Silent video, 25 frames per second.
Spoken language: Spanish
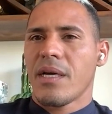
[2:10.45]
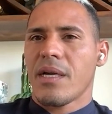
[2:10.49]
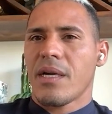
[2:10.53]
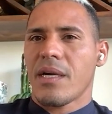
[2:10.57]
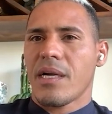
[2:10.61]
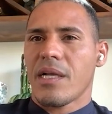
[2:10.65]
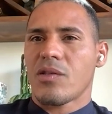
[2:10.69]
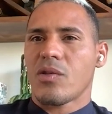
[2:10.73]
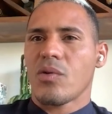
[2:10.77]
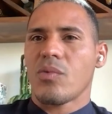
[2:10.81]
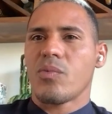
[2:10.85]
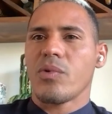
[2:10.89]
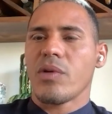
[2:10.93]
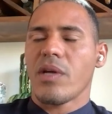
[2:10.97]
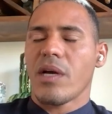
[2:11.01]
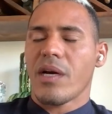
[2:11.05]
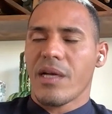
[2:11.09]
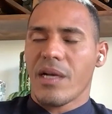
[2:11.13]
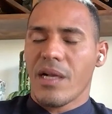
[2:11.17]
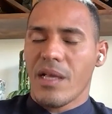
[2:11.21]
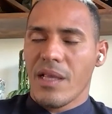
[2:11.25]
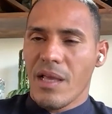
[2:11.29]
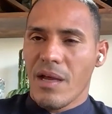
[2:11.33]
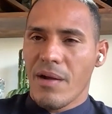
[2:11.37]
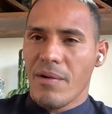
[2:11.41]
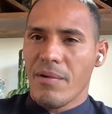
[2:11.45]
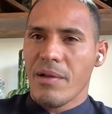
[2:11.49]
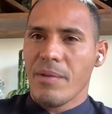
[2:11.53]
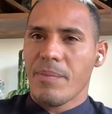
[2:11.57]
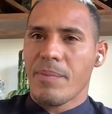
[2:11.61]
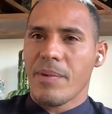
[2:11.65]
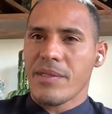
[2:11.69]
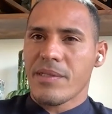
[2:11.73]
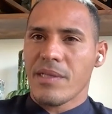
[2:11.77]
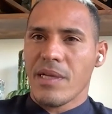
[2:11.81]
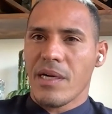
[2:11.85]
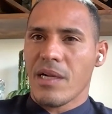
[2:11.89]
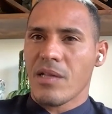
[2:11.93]
ratos muy agradable
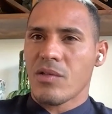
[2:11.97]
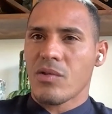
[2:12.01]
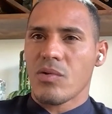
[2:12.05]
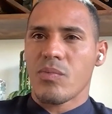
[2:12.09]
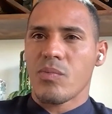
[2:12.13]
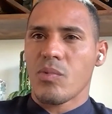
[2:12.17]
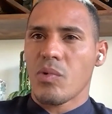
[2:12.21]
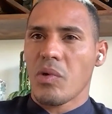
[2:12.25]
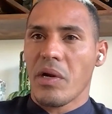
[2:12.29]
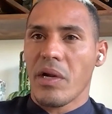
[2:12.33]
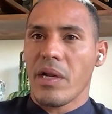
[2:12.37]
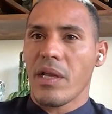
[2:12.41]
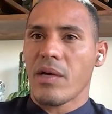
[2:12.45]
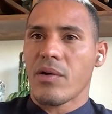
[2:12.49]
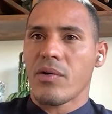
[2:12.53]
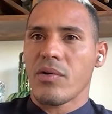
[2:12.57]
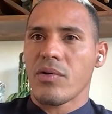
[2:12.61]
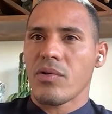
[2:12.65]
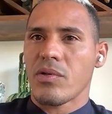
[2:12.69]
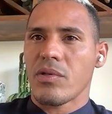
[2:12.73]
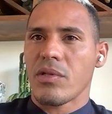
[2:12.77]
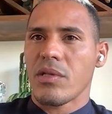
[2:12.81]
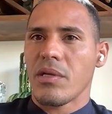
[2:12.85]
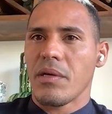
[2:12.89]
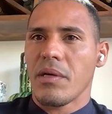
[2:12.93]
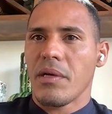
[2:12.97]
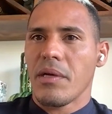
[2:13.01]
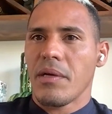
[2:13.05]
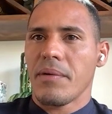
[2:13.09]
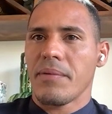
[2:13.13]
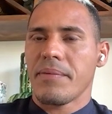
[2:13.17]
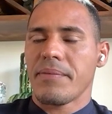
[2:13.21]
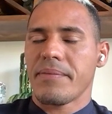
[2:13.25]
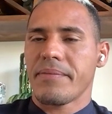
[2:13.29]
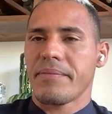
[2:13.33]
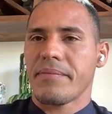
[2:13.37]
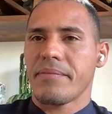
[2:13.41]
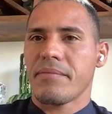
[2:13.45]
pasé rato muy rico donde